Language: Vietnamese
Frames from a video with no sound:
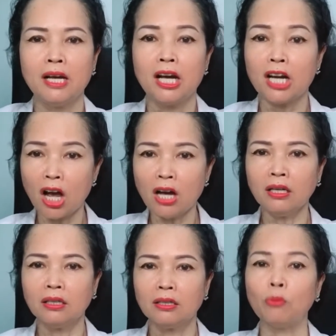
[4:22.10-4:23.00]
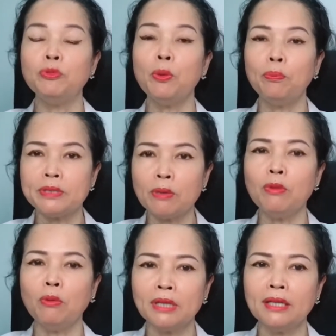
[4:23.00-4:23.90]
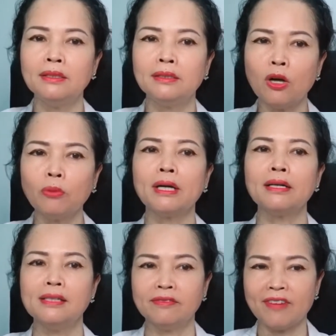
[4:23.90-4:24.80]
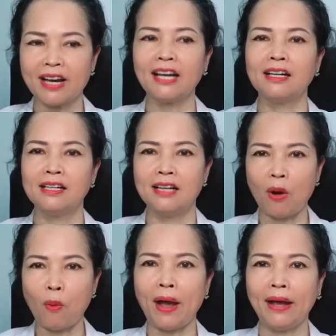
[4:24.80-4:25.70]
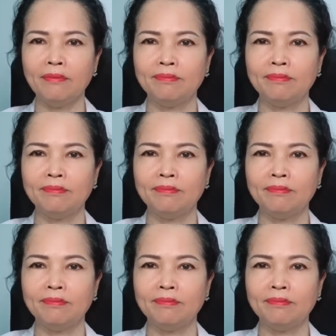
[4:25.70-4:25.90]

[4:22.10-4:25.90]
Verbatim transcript: nó cũng giúp chống ung thư đốt năng lượng và ngăn ngừa lão hóa